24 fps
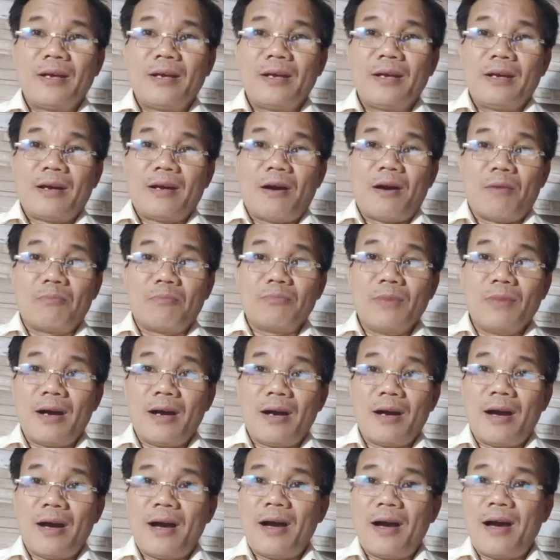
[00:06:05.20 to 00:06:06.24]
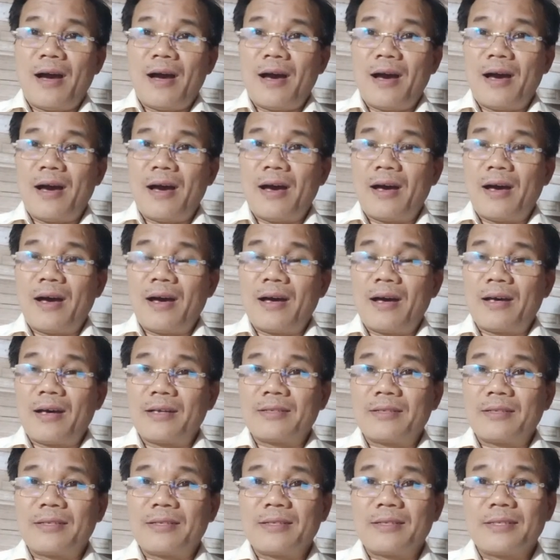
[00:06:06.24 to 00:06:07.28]
ông
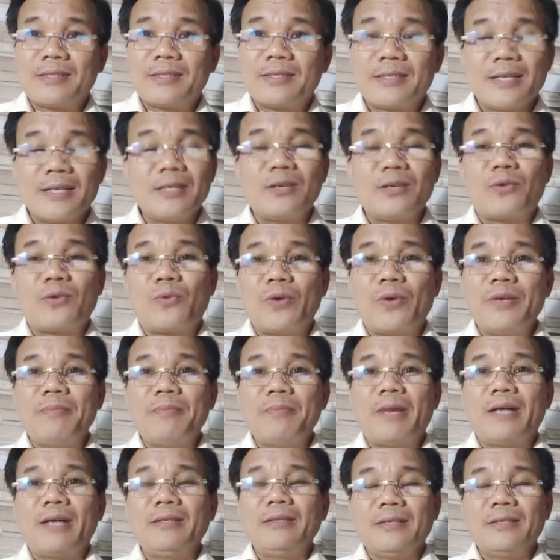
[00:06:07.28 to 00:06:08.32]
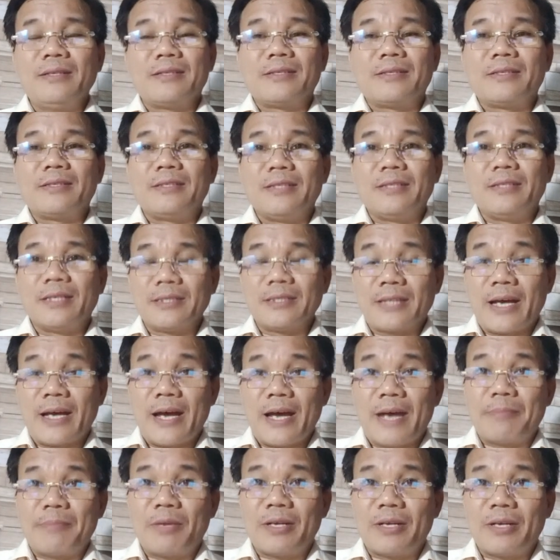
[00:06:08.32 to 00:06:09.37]
à, rất quý mến những trẻ
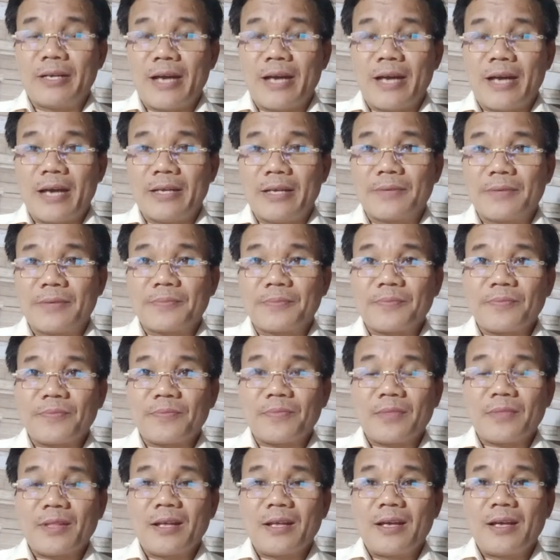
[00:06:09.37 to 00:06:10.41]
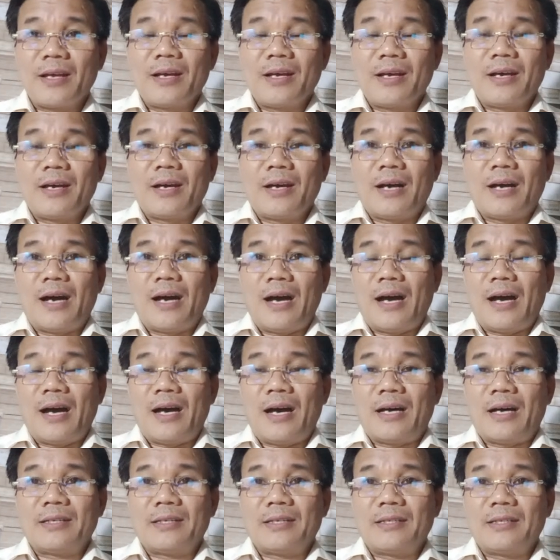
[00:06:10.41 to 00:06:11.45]
em ở nơi đây,
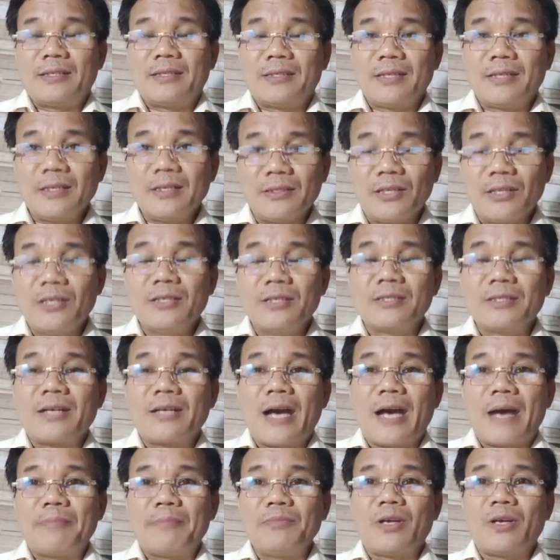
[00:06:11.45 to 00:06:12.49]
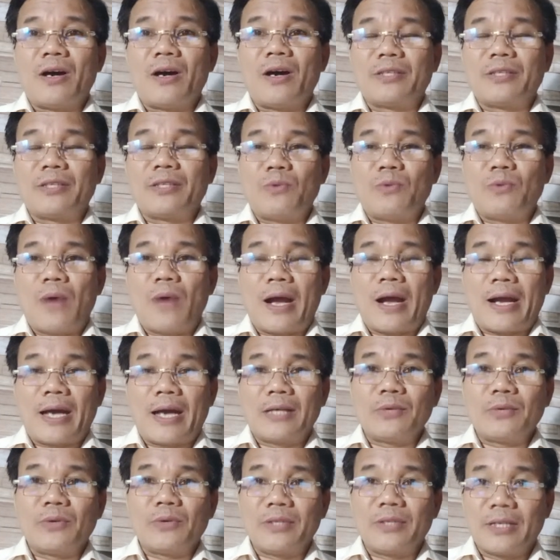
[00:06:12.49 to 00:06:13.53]
à, rất thương cảm cho những hoàn
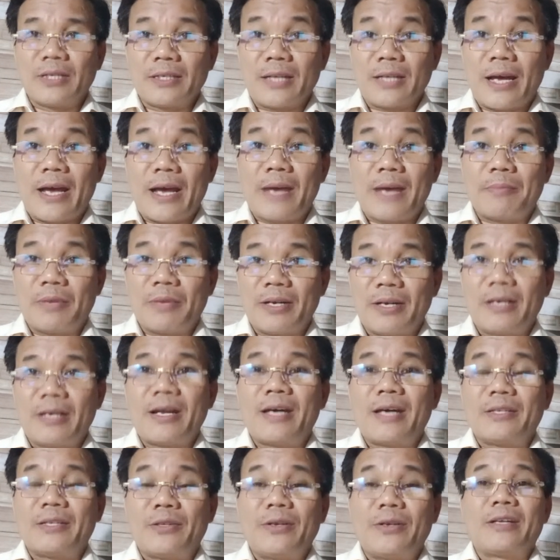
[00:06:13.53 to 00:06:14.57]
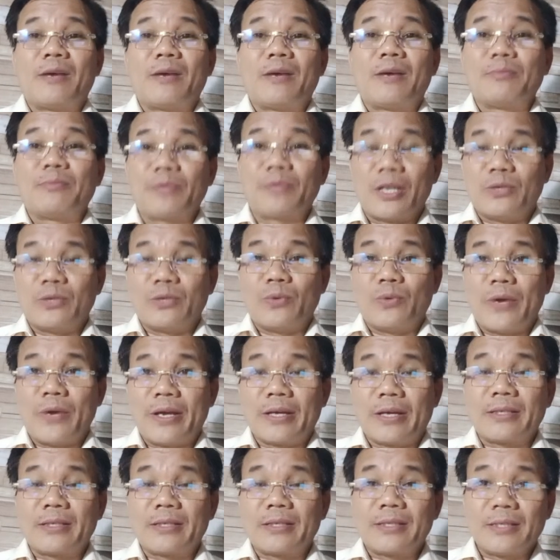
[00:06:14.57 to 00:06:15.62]
cảnh của những trẻ em ở nơi đây, cho nên ông tự
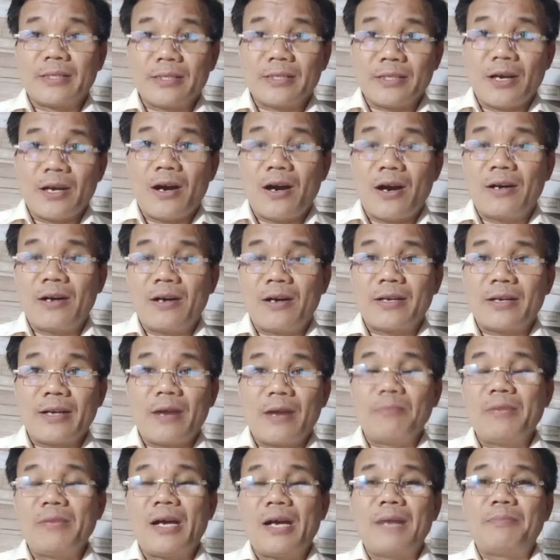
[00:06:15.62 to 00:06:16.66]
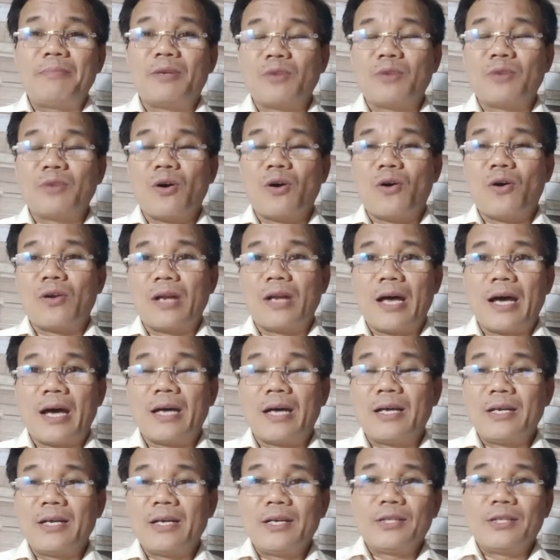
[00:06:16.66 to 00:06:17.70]
nguyện cho đóng góp ủng hộ là
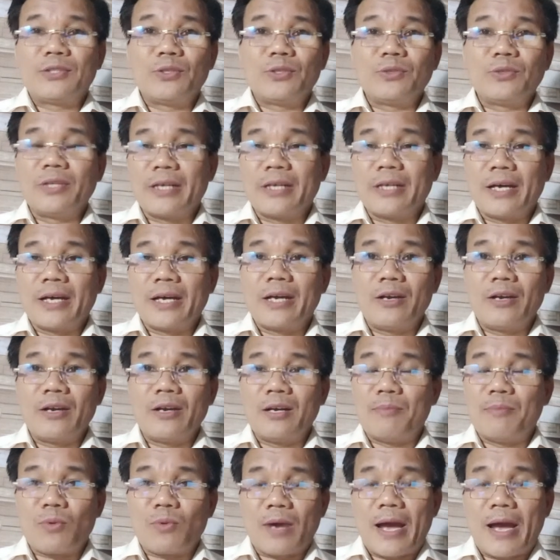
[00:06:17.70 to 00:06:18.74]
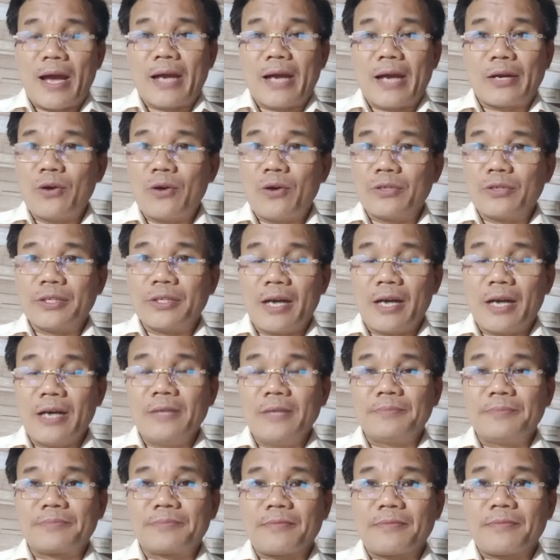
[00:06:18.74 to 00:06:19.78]
số tiền nghe nói là một ngàn đô gì
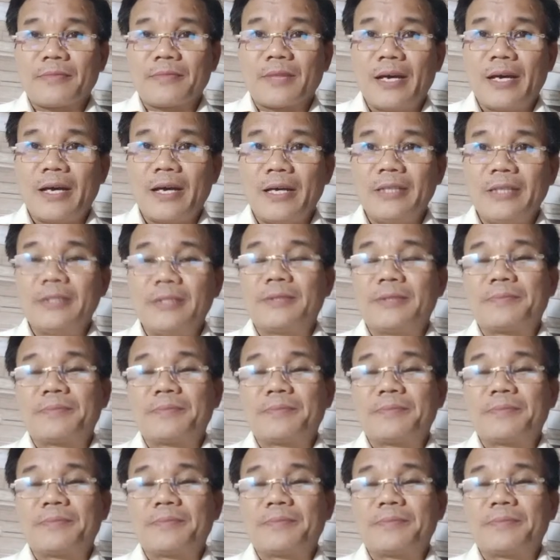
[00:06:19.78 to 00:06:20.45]
đó. Đấy.